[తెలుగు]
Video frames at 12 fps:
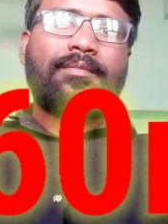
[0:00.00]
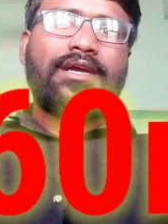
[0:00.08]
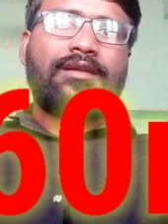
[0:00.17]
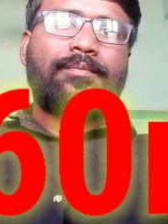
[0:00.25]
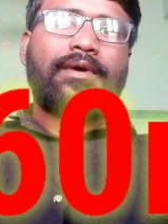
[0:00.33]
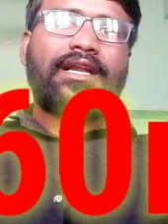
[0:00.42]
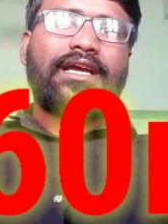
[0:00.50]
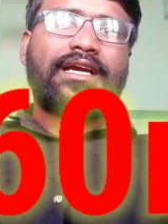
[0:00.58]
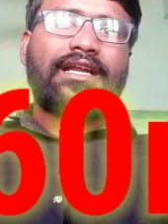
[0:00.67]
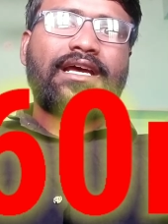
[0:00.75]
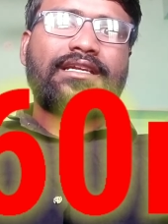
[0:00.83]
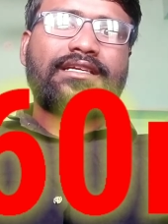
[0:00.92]
ఎంఎల్ పర్
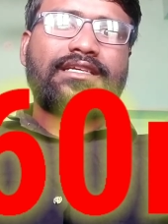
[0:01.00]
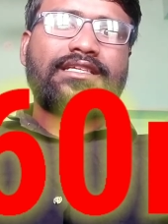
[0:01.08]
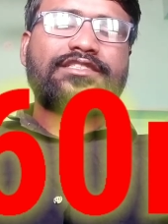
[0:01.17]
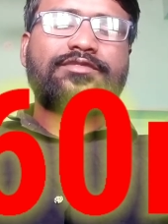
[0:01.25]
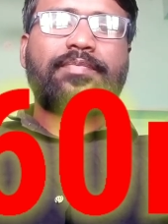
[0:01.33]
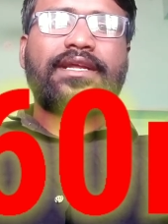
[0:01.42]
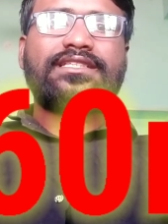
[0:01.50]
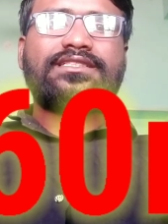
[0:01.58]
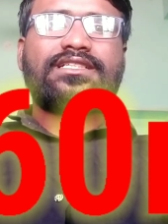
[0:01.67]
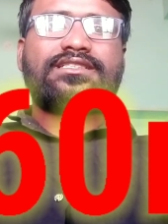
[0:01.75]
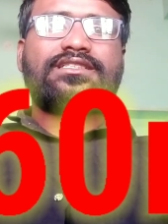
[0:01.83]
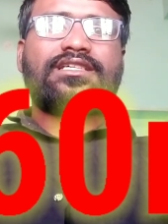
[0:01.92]
ఎకరానికి స్ప్రే
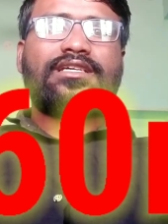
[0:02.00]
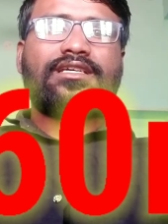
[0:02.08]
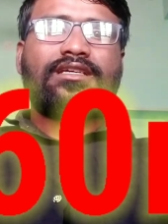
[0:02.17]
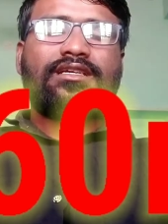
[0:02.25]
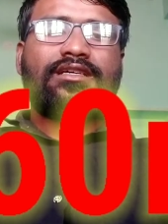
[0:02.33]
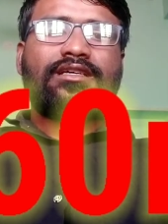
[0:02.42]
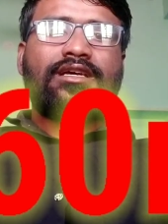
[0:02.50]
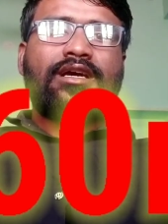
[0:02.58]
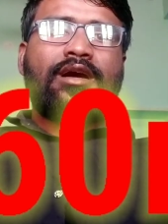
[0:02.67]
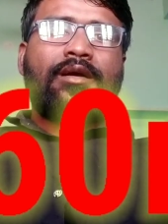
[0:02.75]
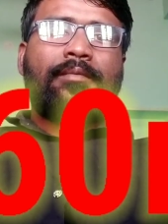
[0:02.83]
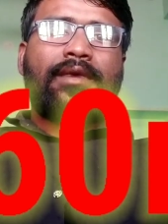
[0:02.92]
చేస్తే
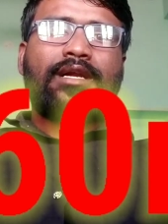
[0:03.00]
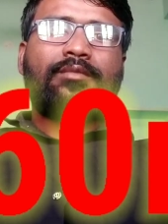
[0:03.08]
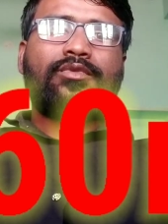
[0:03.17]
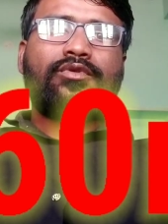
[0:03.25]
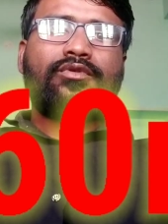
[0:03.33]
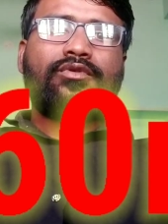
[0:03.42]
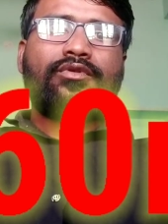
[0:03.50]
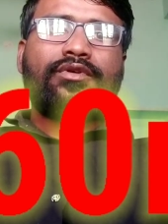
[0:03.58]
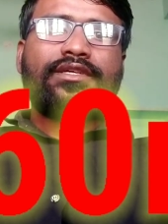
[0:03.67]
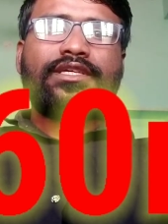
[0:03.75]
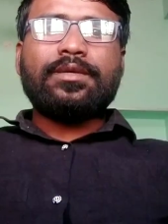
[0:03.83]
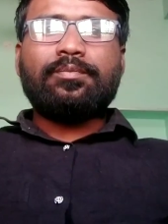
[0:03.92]
మనము
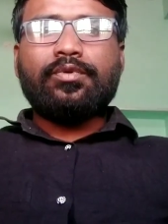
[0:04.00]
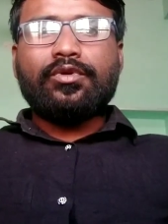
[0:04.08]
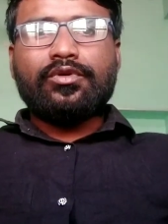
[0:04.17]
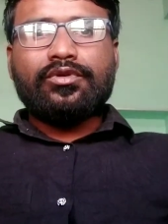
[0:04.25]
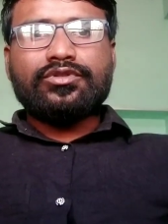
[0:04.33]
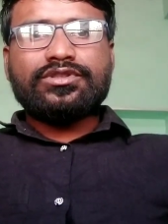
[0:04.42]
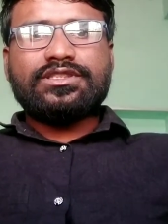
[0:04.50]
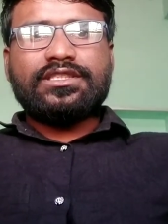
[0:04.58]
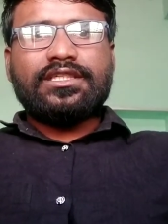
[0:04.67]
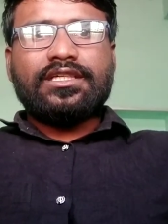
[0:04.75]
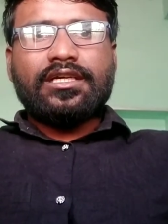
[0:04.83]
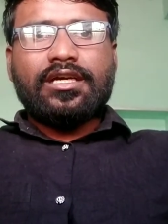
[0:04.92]
ఈ పురుగు నుంచి
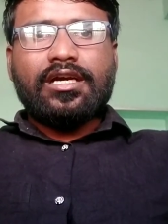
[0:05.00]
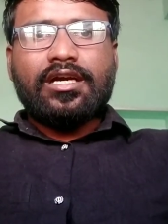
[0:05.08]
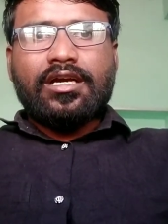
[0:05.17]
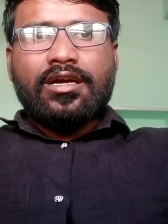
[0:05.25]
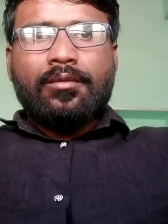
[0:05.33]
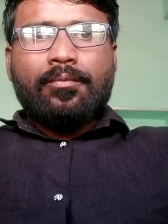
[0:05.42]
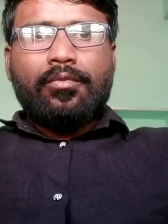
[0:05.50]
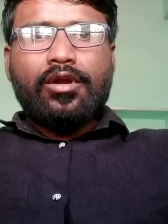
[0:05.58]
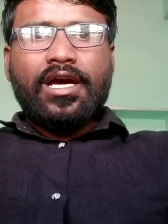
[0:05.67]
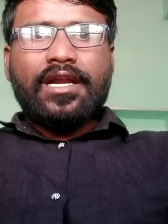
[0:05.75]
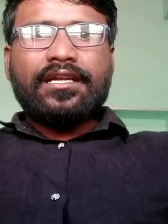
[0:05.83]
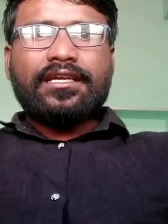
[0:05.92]

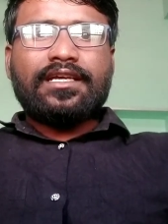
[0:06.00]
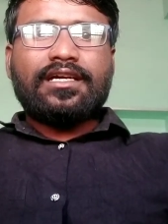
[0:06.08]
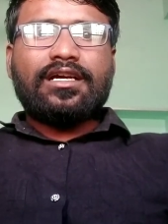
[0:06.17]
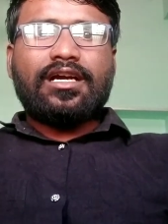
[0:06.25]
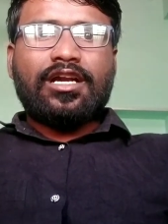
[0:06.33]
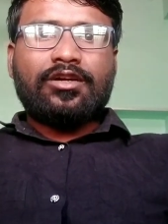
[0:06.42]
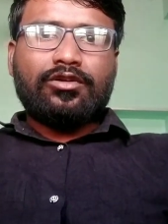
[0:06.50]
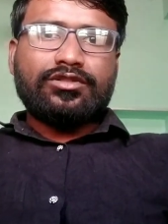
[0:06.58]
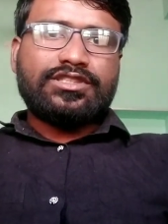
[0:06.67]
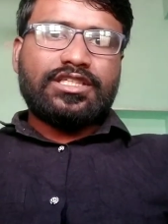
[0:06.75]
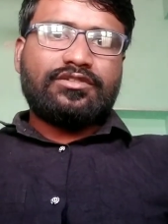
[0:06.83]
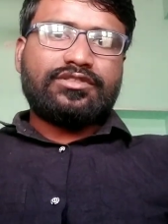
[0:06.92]
పొలాన్ని కంట్రోల్
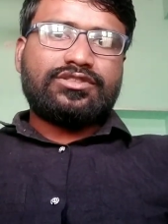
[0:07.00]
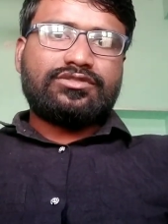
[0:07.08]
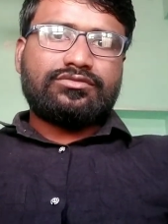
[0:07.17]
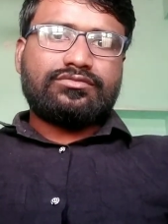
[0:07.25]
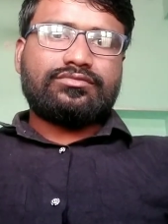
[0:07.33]
చేయవచ్చు